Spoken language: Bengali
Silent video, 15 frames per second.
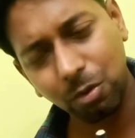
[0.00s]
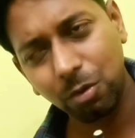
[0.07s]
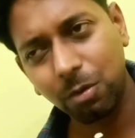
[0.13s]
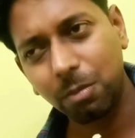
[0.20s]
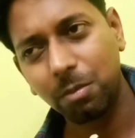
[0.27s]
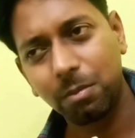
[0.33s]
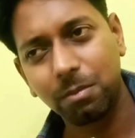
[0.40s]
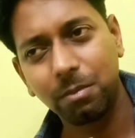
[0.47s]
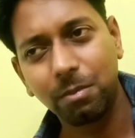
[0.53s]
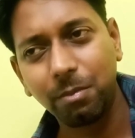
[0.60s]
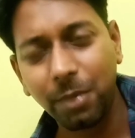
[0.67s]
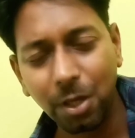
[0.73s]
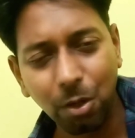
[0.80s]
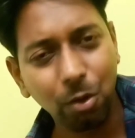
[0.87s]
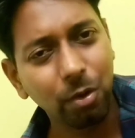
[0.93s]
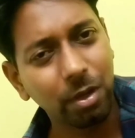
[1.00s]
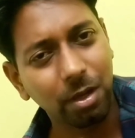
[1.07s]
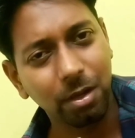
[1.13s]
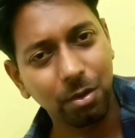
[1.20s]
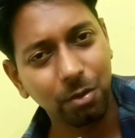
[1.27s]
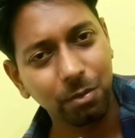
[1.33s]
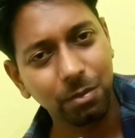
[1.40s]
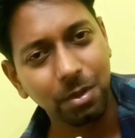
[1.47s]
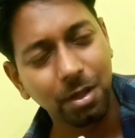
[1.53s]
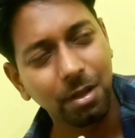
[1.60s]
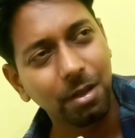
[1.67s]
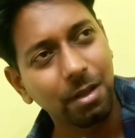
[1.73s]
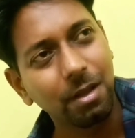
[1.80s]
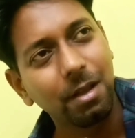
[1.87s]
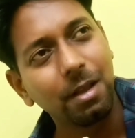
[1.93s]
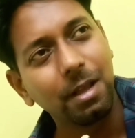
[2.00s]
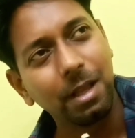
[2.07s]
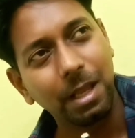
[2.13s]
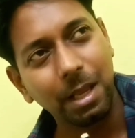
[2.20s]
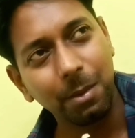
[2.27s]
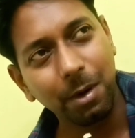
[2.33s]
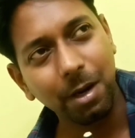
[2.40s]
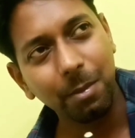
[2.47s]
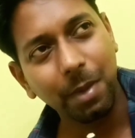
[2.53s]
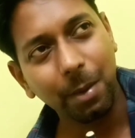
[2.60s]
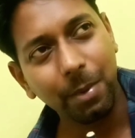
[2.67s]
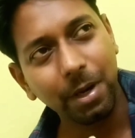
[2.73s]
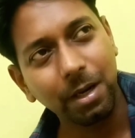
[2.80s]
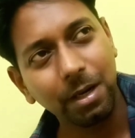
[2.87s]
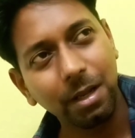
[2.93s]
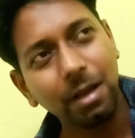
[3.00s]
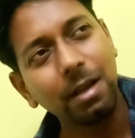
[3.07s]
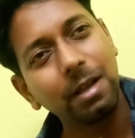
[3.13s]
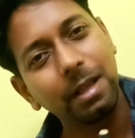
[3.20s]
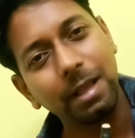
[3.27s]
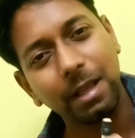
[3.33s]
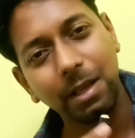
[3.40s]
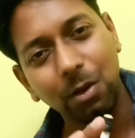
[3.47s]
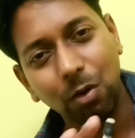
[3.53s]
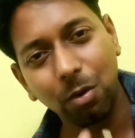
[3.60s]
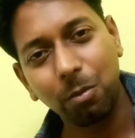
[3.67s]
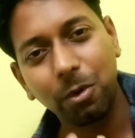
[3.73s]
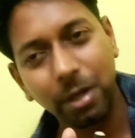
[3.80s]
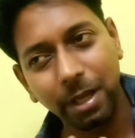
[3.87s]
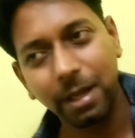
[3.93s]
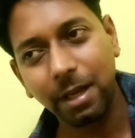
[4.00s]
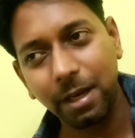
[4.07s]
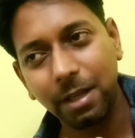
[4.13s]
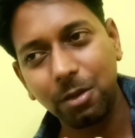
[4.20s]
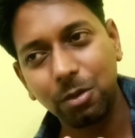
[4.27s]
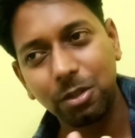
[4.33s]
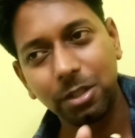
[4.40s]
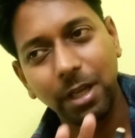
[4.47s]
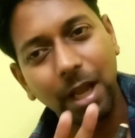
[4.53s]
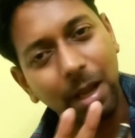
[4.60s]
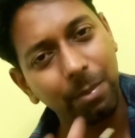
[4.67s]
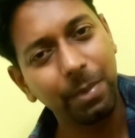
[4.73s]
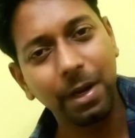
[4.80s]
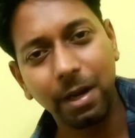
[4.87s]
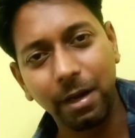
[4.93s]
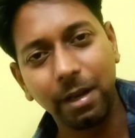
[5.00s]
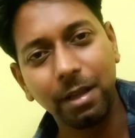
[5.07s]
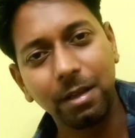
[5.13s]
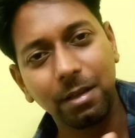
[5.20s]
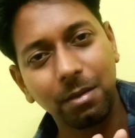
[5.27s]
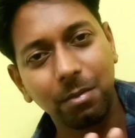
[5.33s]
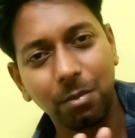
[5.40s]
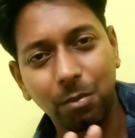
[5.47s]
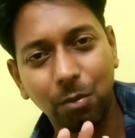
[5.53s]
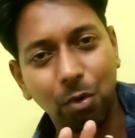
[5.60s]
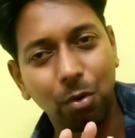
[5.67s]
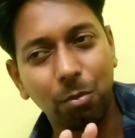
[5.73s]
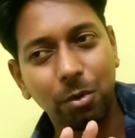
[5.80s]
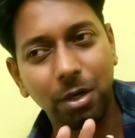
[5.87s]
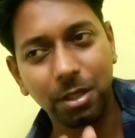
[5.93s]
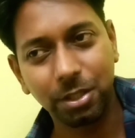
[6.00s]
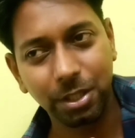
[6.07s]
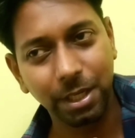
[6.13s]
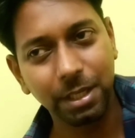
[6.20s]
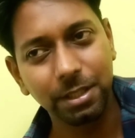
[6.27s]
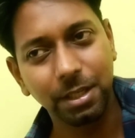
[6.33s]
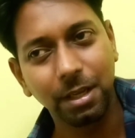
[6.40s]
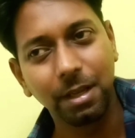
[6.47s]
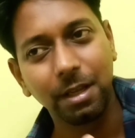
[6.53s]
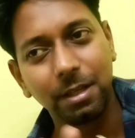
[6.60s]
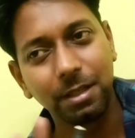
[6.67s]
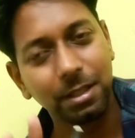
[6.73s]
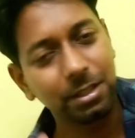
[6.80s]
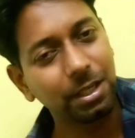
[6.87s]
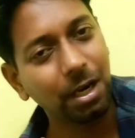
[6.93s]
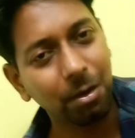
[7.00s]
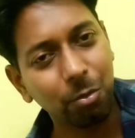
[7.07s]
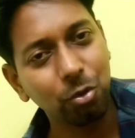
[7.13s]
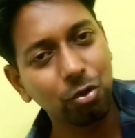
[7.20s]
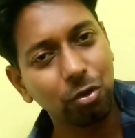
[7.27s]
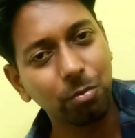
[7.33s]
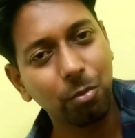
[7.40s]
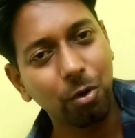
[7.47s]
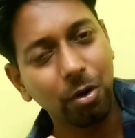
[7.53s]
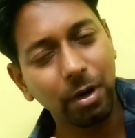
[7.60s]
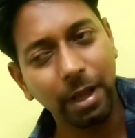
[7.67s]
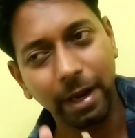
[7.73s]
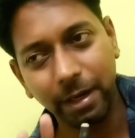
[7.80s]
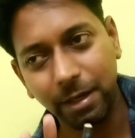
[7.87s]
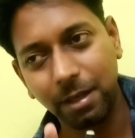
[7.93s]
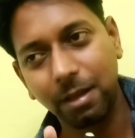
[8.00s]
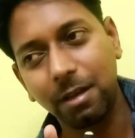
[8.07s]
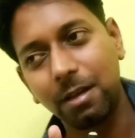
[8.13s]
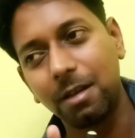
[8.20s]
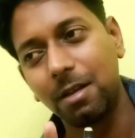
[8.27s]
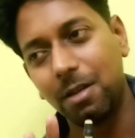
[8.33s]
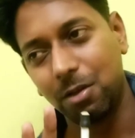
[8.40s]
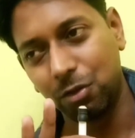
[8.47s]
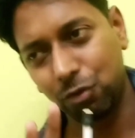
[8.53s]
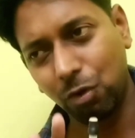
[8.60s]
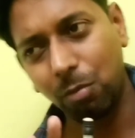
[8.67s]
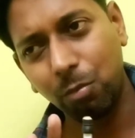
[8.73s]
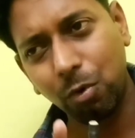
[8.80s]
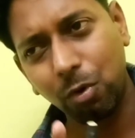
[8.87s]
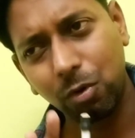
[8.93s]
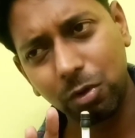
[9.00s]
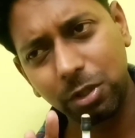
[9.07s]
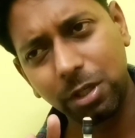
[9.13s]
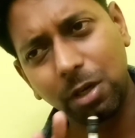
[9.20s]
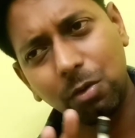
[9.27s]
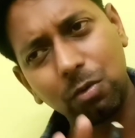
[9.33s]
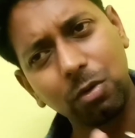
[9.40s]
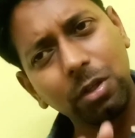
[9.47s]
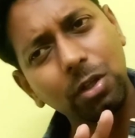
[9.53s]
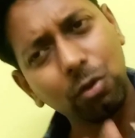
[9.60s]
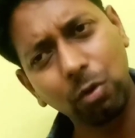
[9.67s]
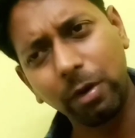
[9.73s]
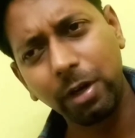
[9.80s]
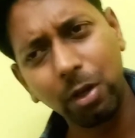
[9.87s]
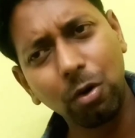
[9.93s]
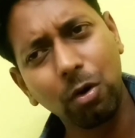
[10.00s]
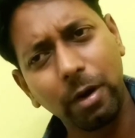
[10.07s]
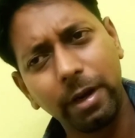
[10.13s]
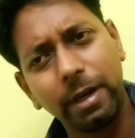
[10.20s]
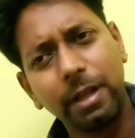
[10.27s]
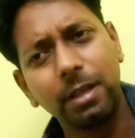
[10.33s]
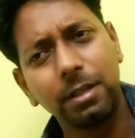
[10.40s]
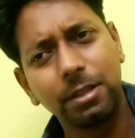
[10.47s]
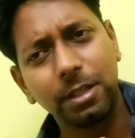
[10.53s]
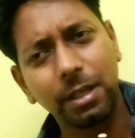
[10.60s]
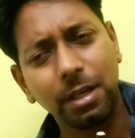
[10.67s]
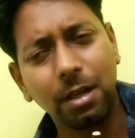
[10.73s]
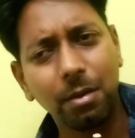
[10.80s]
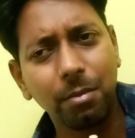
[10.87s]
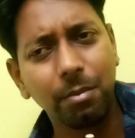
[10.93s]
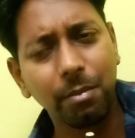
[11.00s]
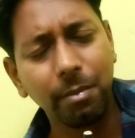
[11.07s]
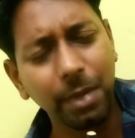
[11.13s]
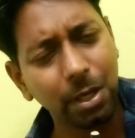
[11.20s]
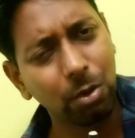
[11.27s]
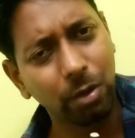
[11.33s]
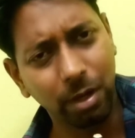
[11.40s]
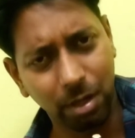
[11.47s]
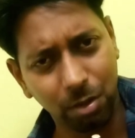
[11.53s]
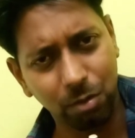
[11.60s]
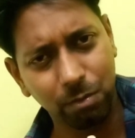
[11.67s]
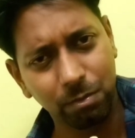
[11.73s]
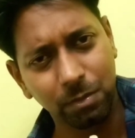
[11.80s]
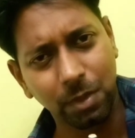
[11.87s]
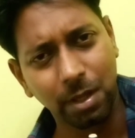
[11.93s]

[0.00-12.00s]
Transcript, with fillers: তো মিলও হয়ে গেল এবারে ব্যাপারটা গল্পটা এখানেই হচ্ছে হ্যাপি এন্ডিং গল্পটা শেষ যে চার বছর পর একটা সম্পর্ক যেটা কোনোদিন তৈরিও হয়নি সেটা মিল হয়ে গেল